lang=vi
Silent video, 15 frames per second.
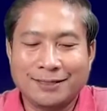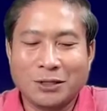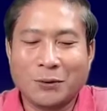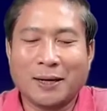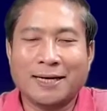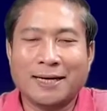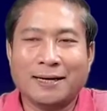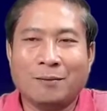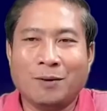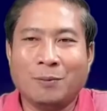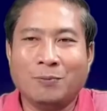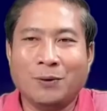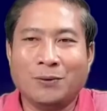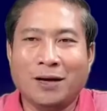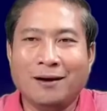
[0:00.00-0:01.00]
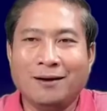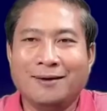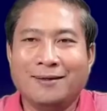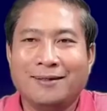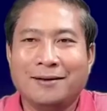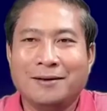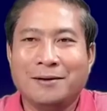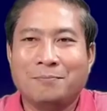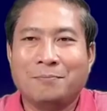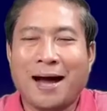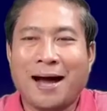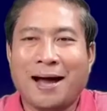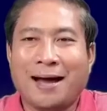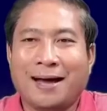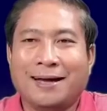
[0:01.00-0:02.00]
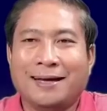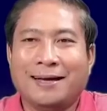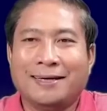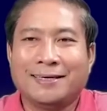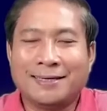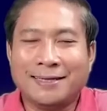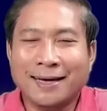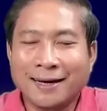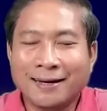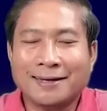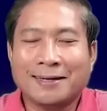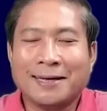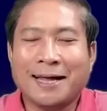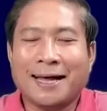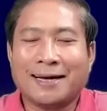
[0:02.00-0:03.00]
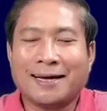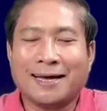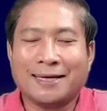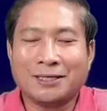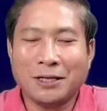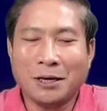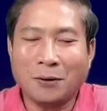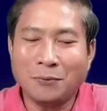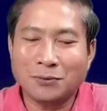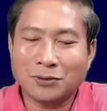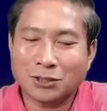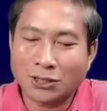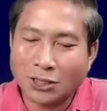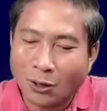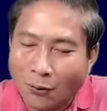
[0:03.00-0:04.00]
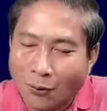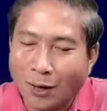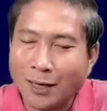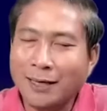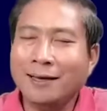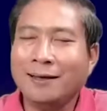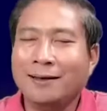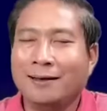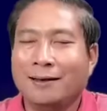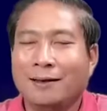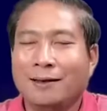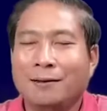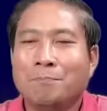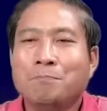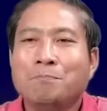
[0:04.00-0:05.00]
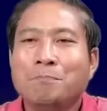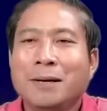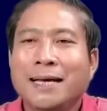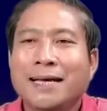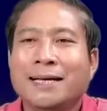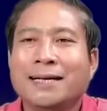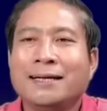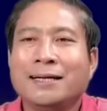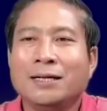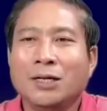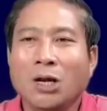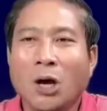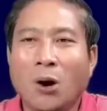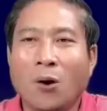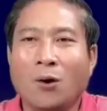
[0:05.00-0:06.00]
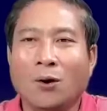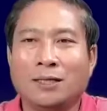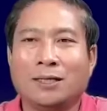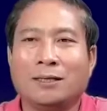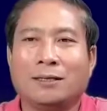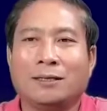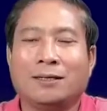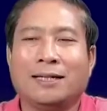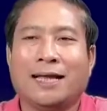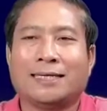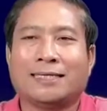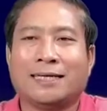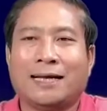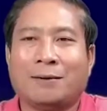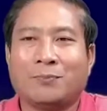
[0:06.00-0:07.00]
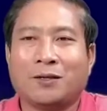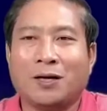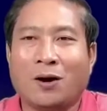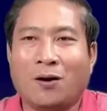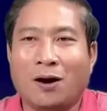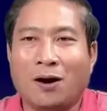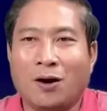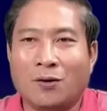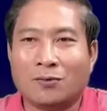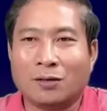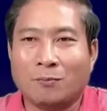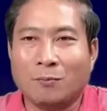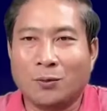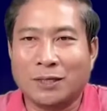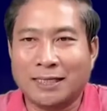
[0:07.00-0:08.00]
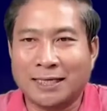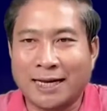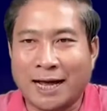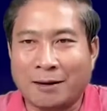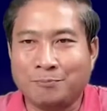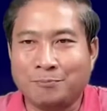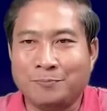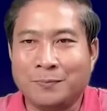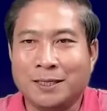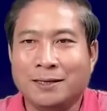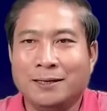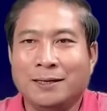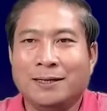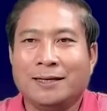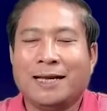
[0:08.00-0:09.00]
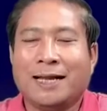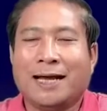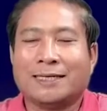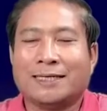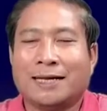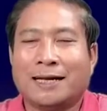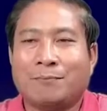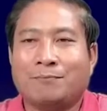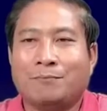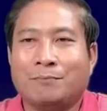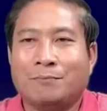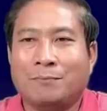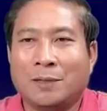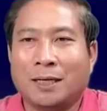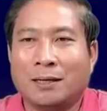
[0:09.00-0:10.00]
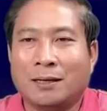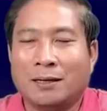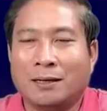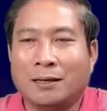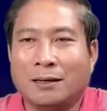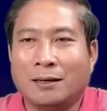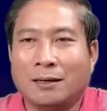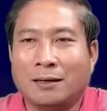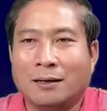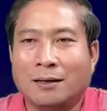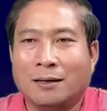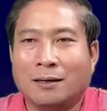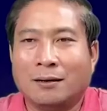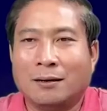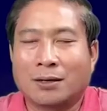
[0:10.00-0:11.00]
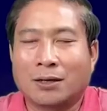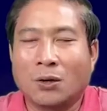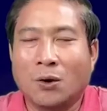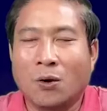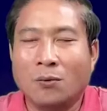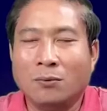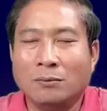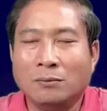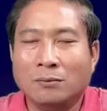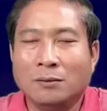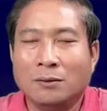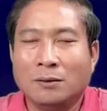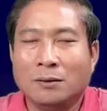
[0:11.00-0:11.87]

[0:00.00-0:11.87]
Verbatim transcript: tụi anh nó bỏ vào nó bà chẳng nè đại trong xôi miền đôi nè chân nằm cho học sập buồn chân nắm nè chân nằm uh, ruộng